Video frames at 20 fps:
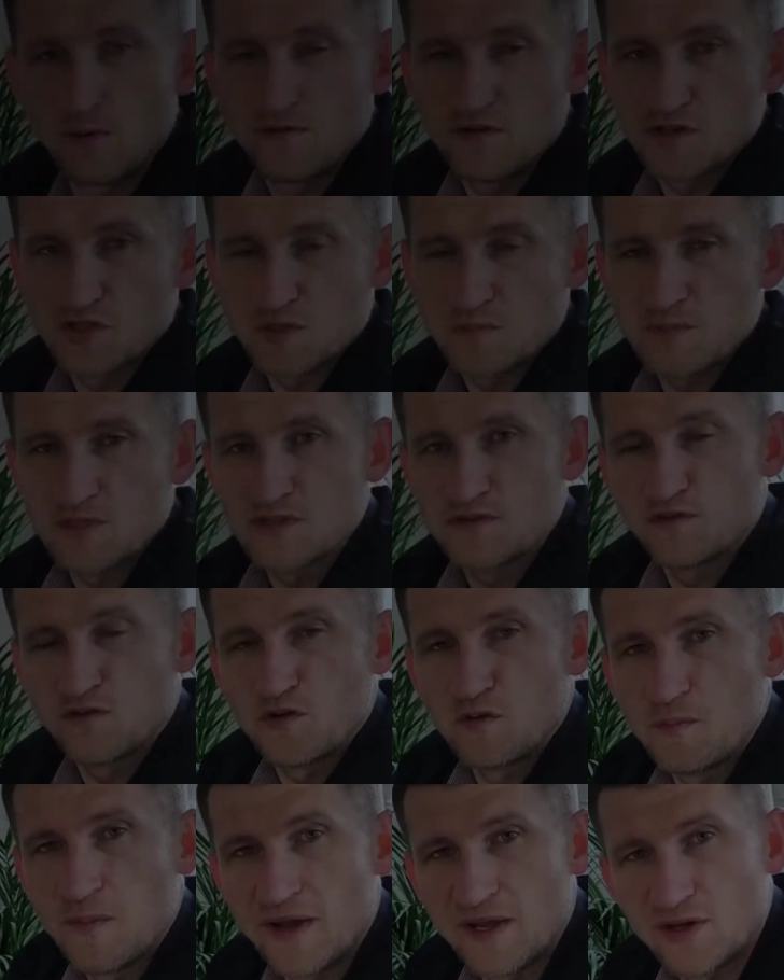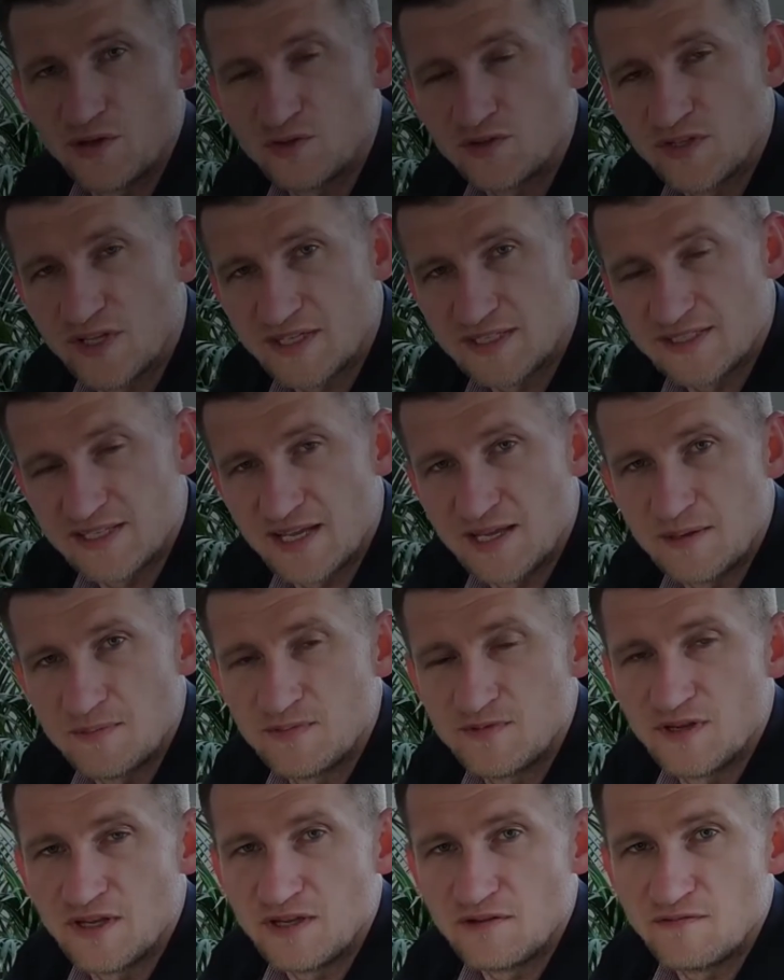powierzymy swój majątek,
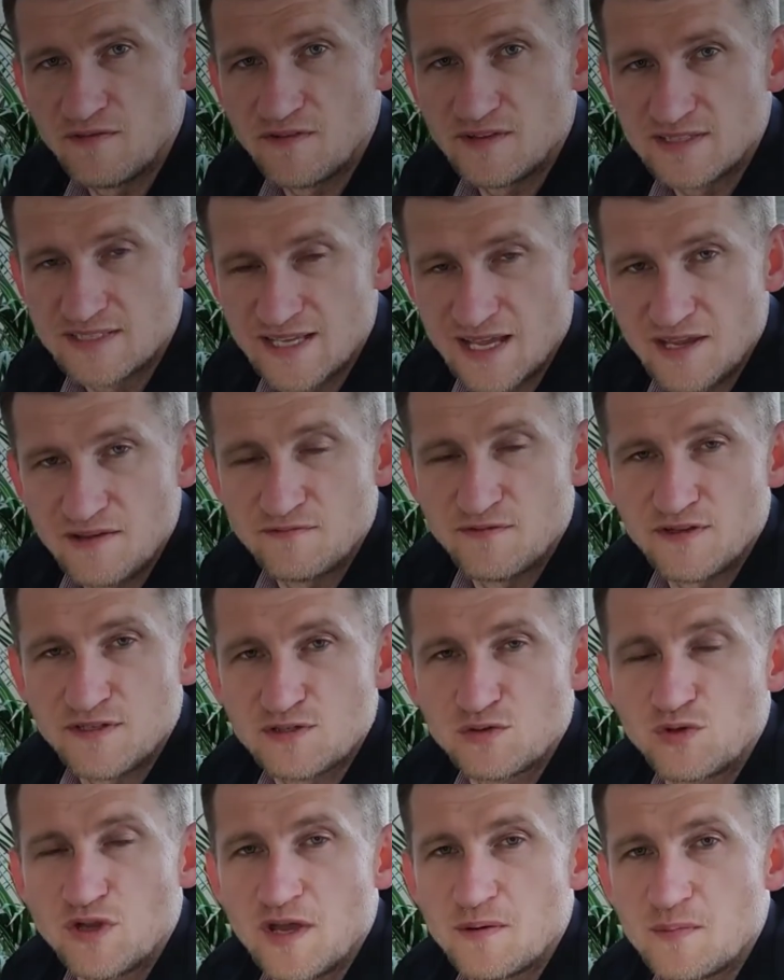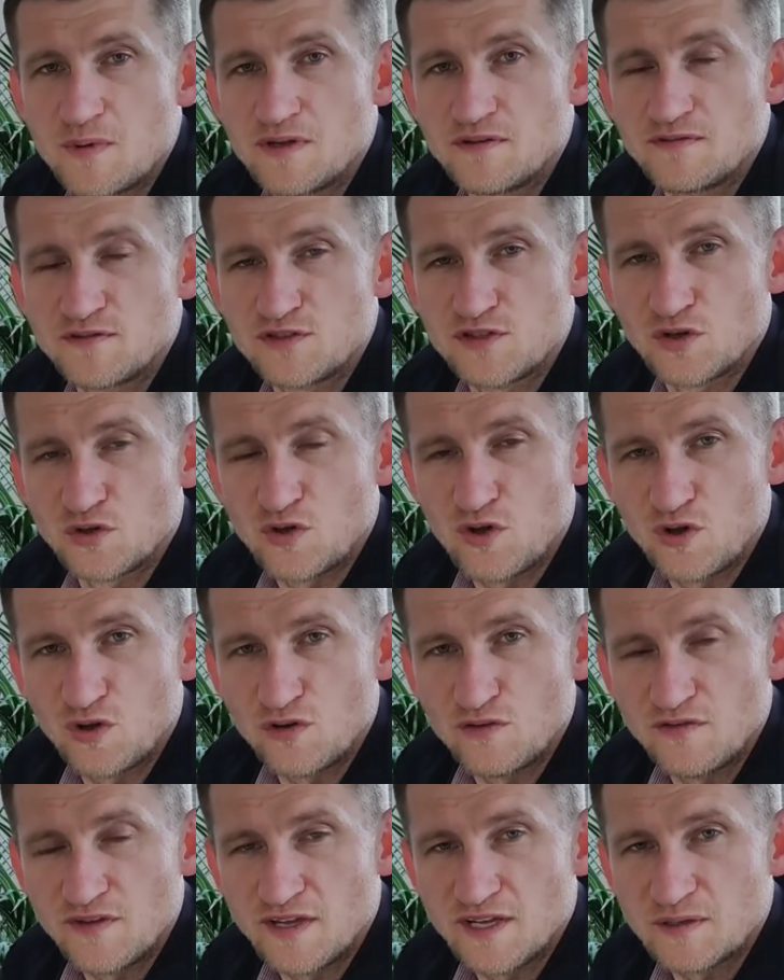zanim zainwestujemy w
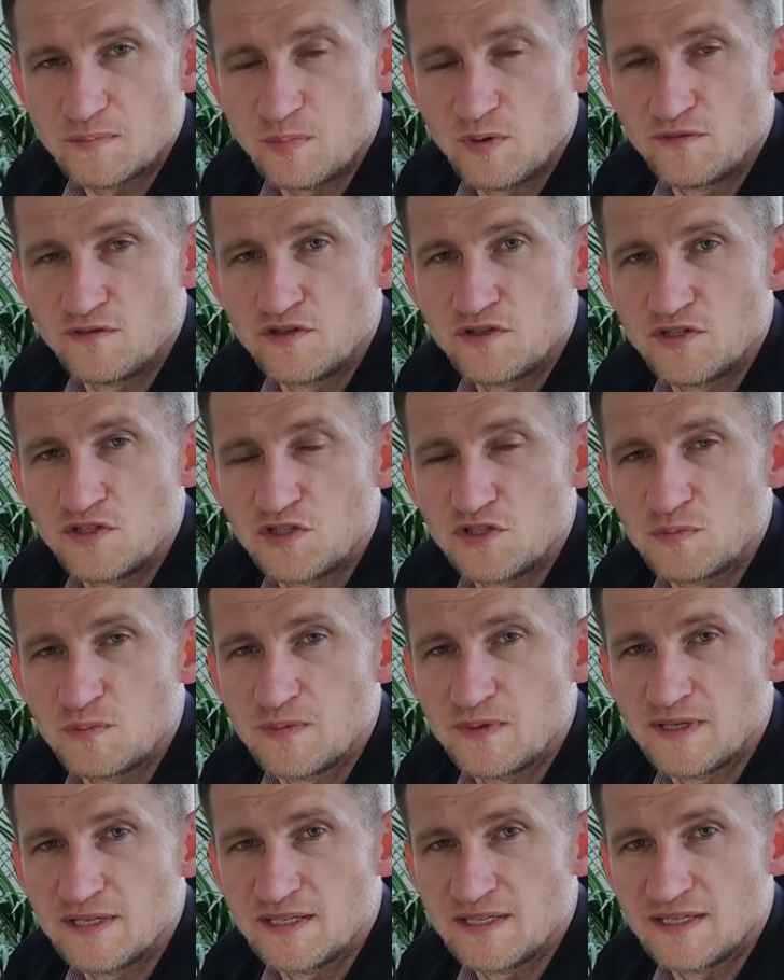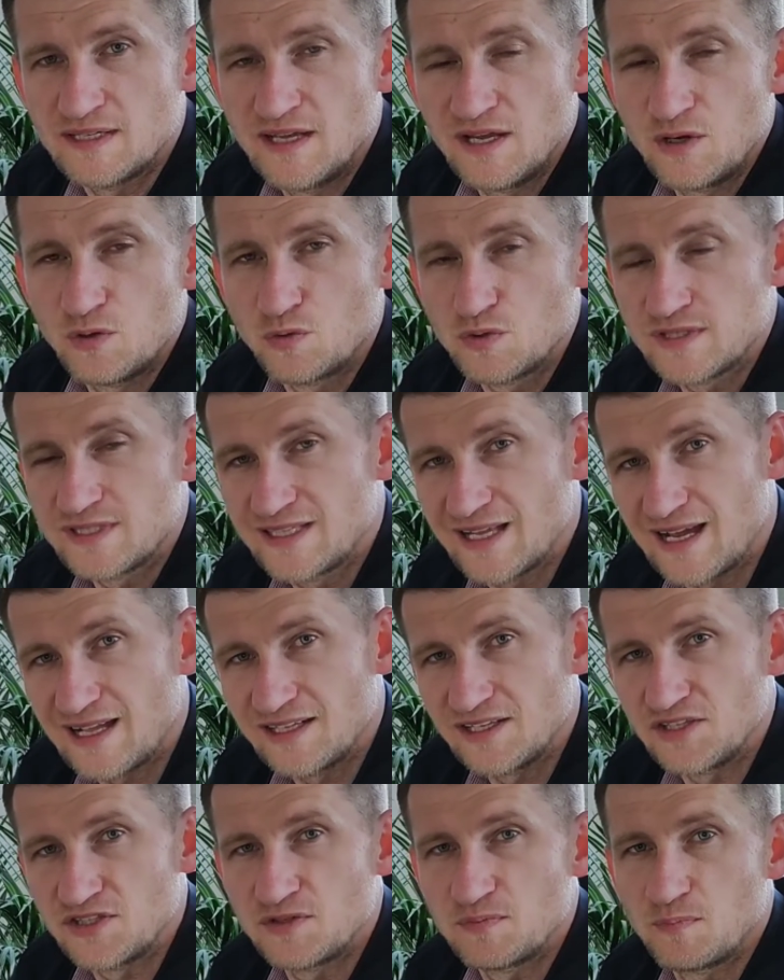cokolwiek, powinniśmy
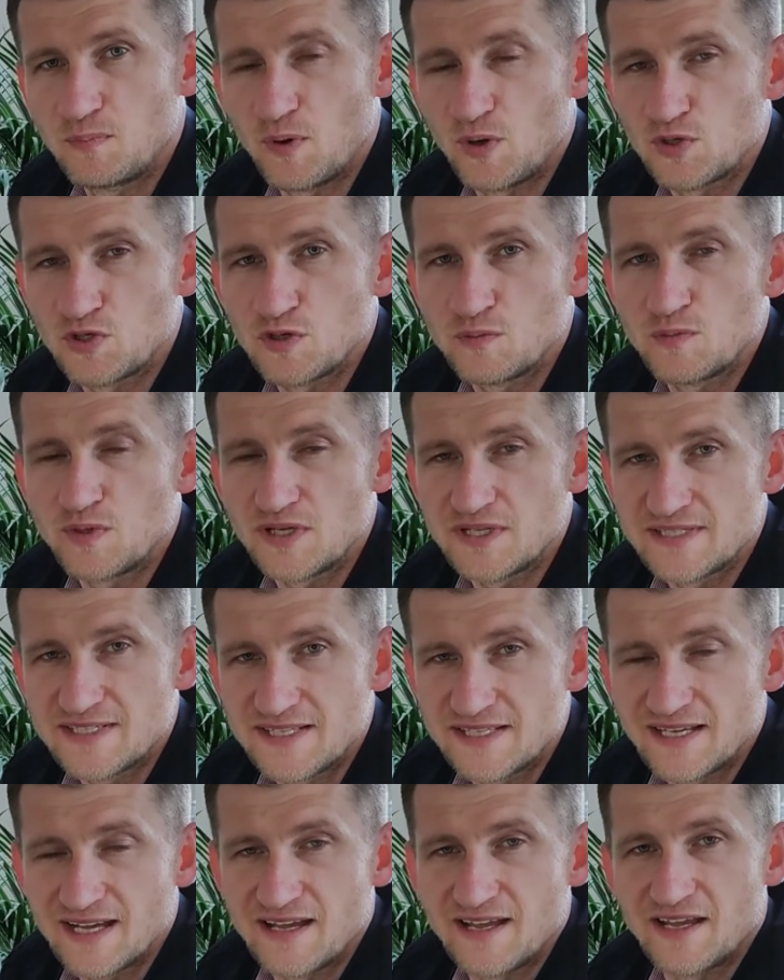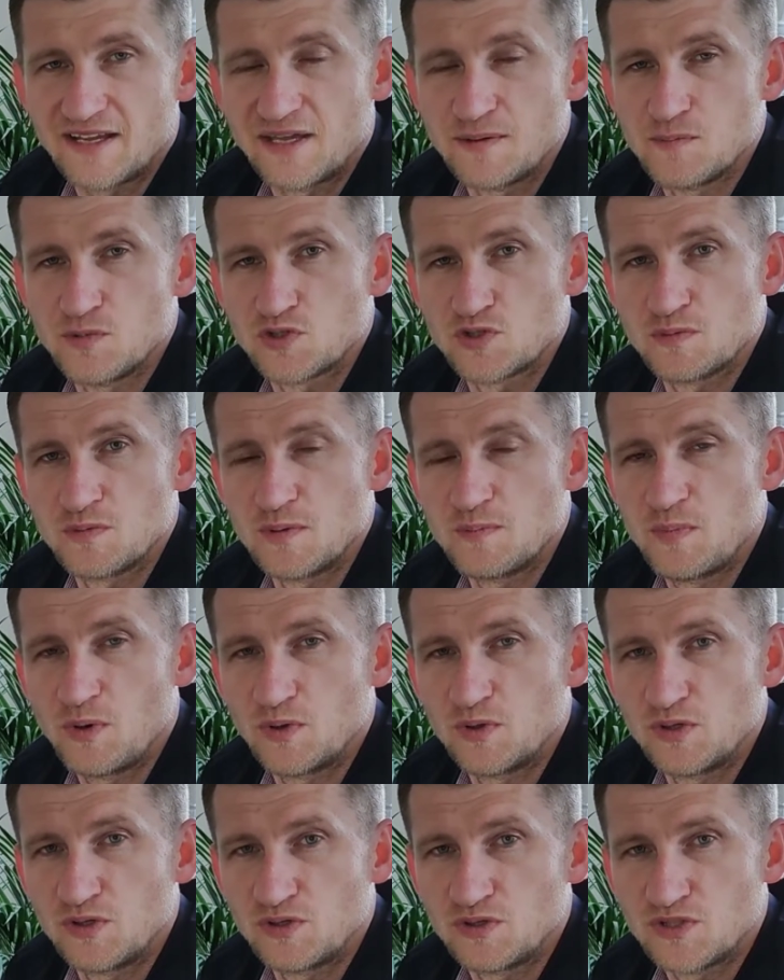ustalić poziom ryzyka, jaki możemy
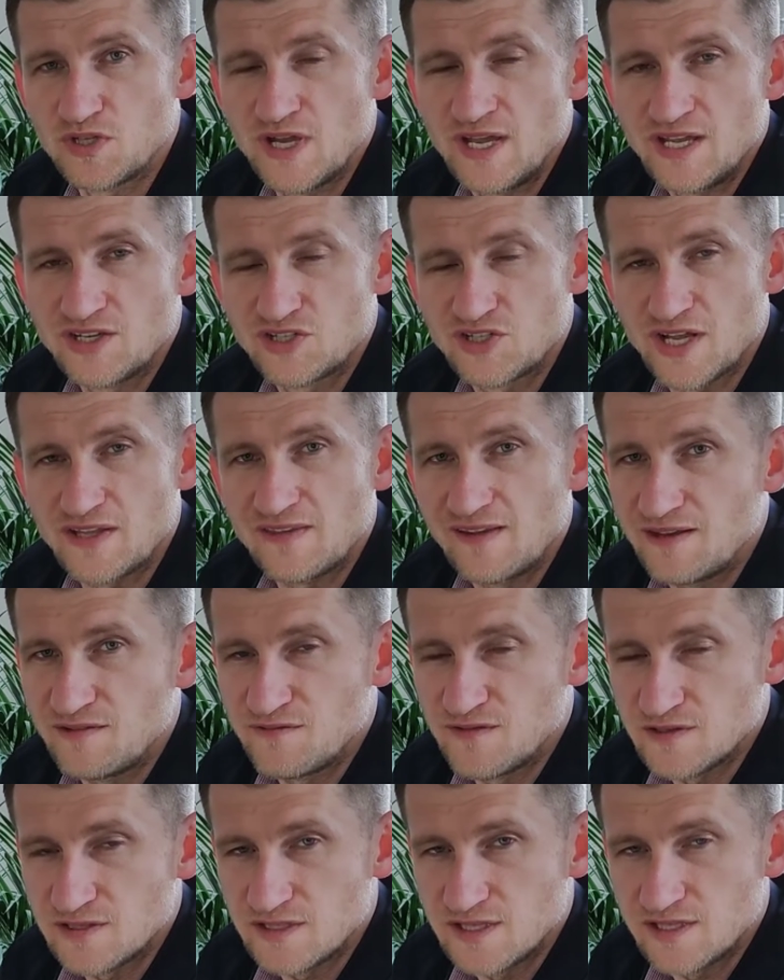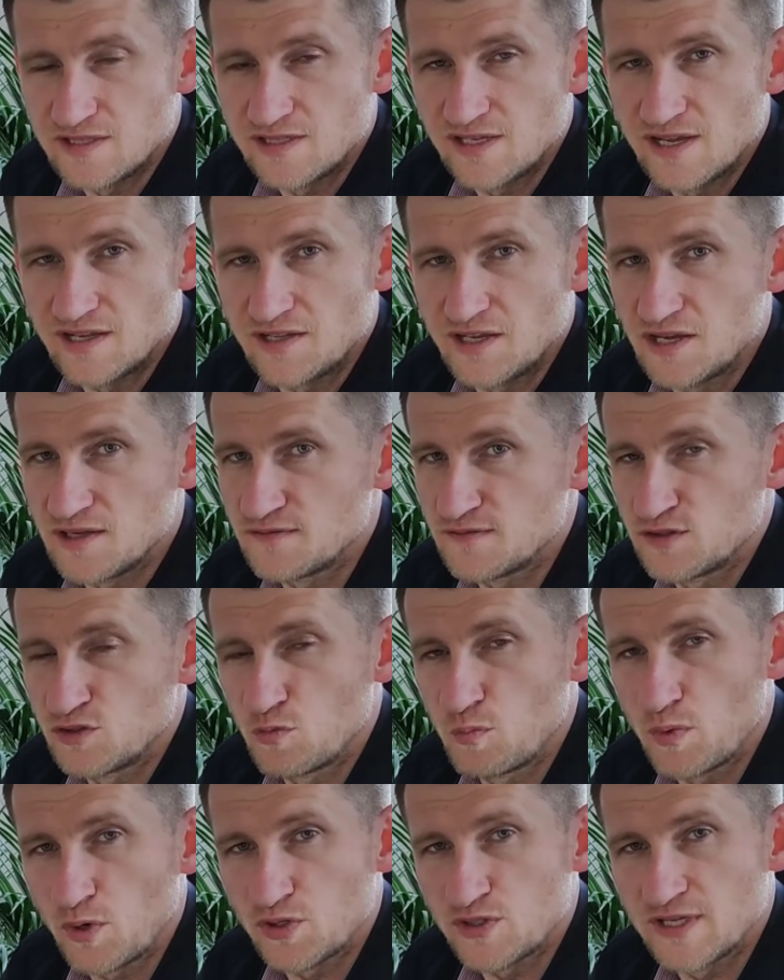podjąć. Żadna inwestycja nie jest w
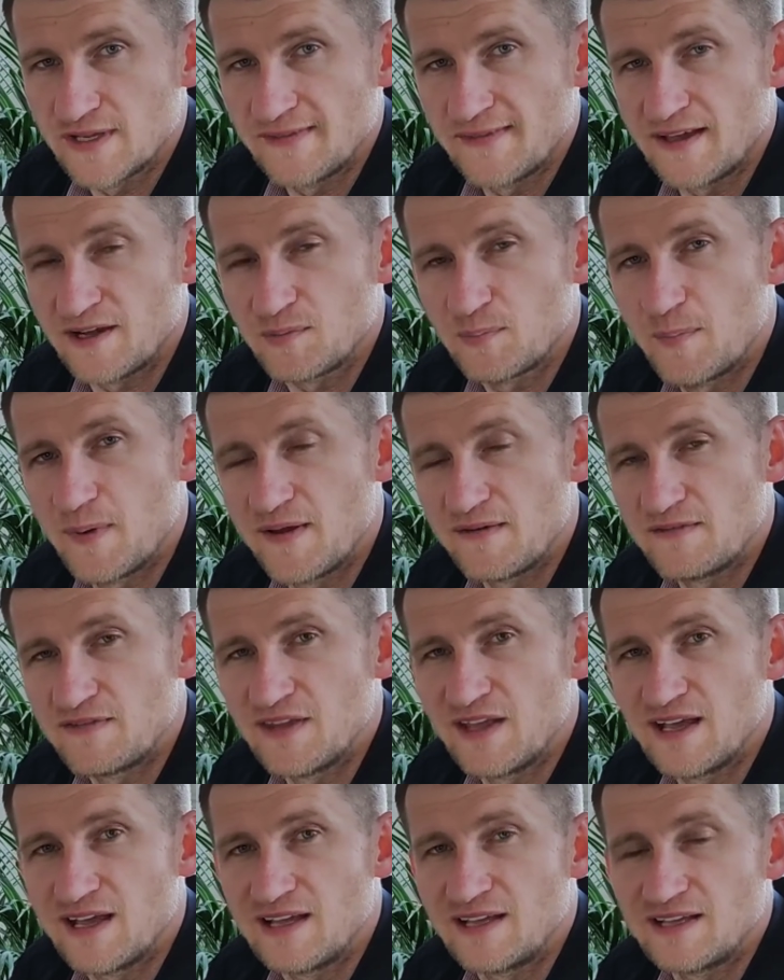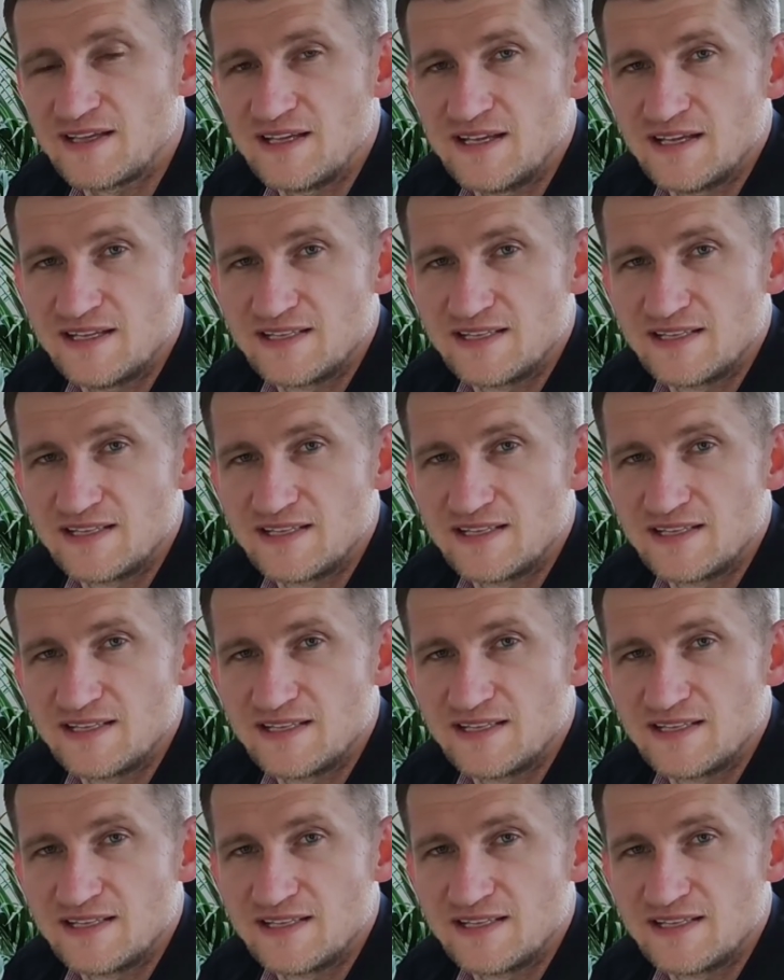100% pewna,